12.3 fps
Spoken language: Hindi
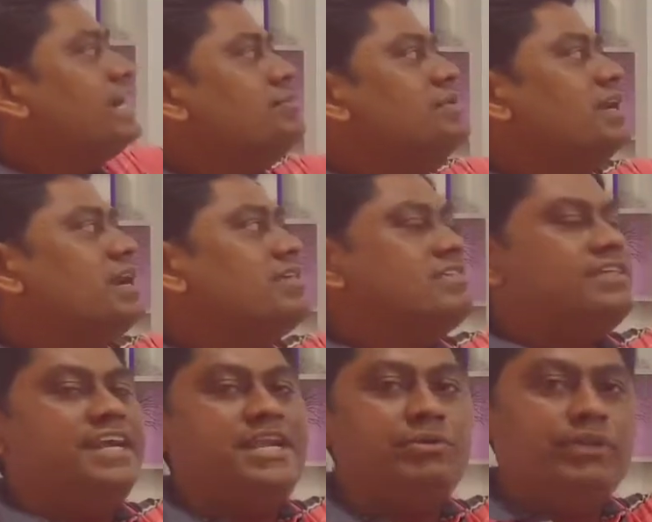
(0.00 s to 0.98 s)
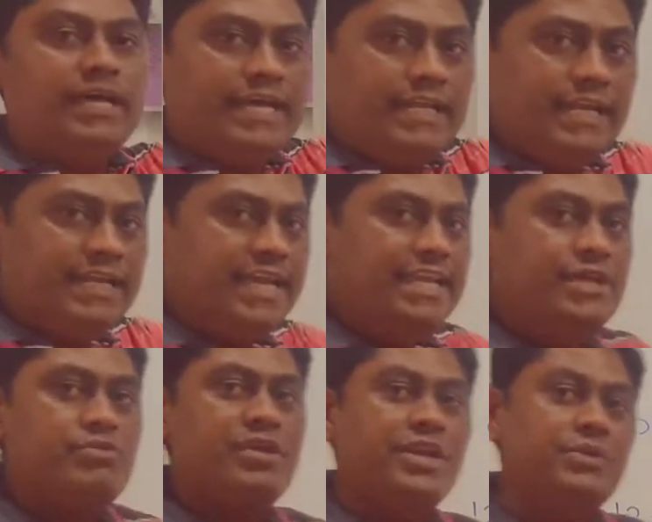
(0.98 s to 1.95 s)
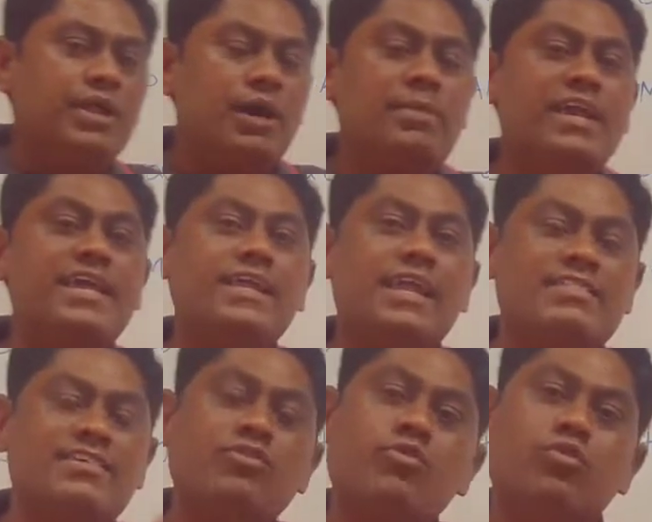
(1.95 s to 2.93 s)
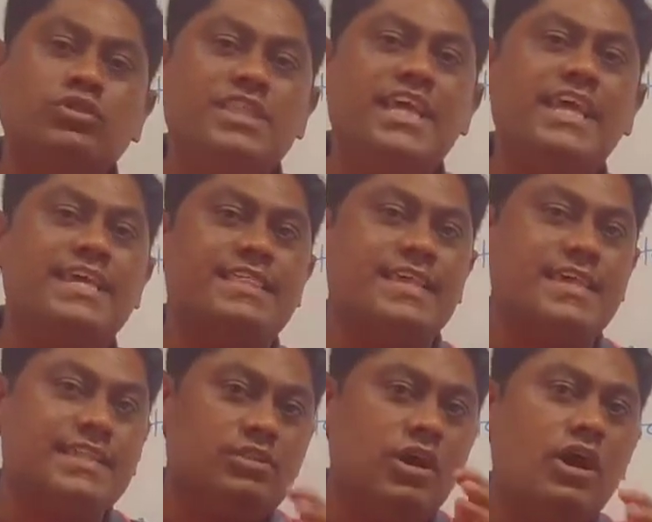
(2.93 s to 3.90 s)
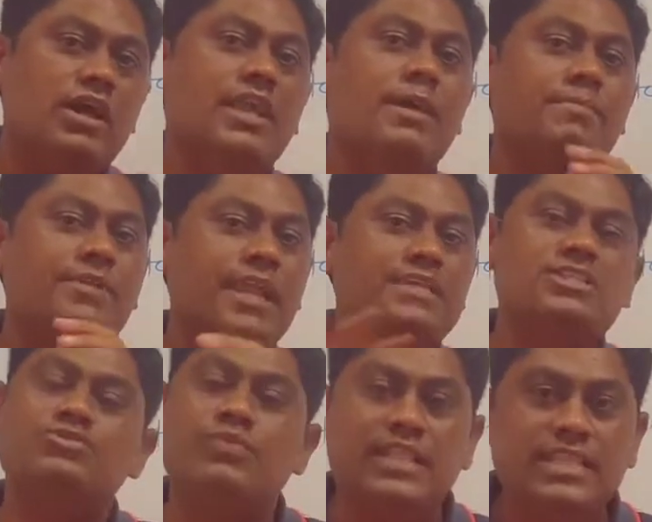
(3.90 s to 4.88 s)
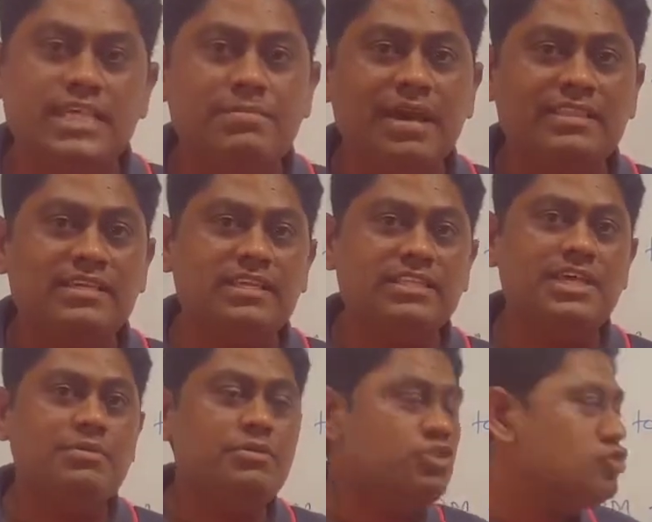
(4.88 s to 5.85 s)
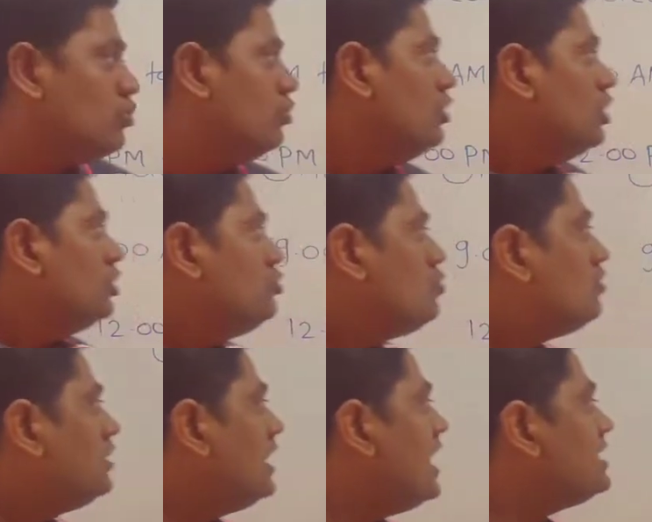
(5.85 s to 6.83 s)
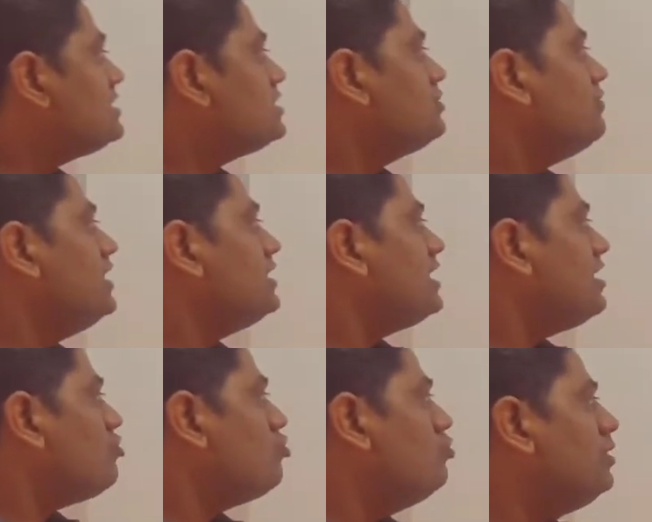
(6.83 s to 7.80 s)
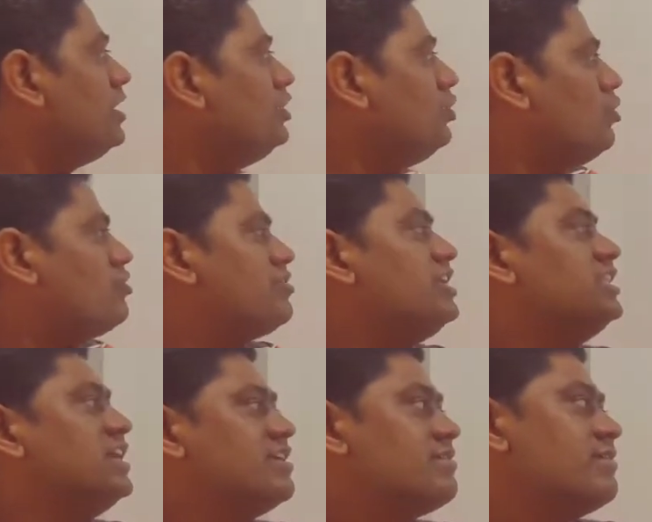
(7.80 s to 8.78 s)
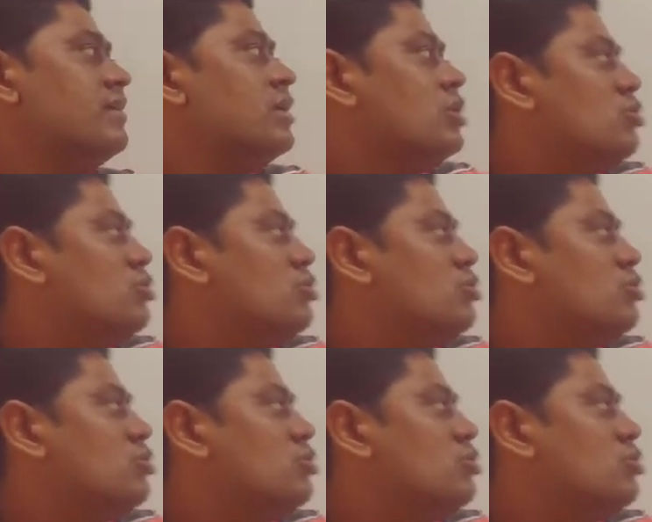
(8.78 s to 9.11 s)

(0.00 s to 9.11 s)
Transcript: अकेडमी का शेड्यूल है ना डेली शेड्यूल हमारे क्लासेस होते कैसे हैं तो अगर आप क्लास ट्वेल्थ की बात करते हैं बच्चों तो क्लास ट्वेल्थ का सुबह नौ से दस